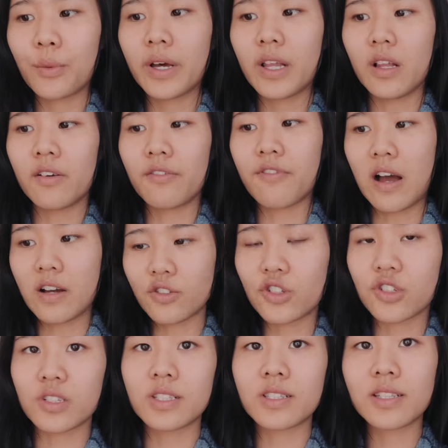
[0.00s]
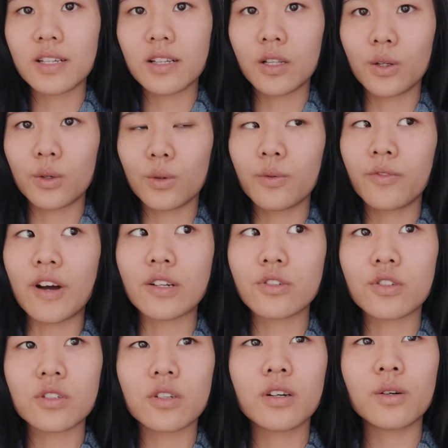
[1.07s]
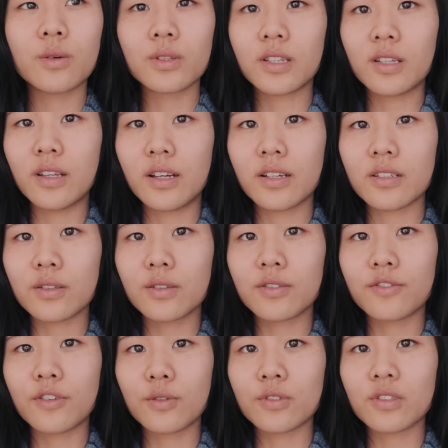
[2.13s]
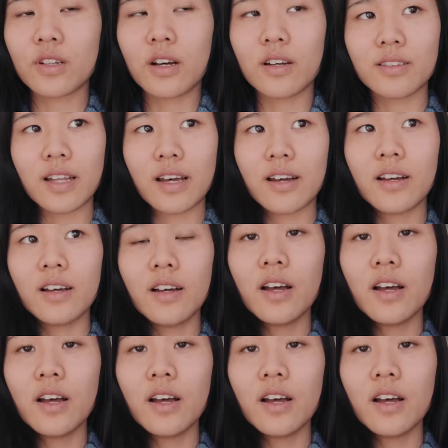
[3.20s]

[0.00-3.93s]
为了防止泄露，防止我天啊，这风真好大！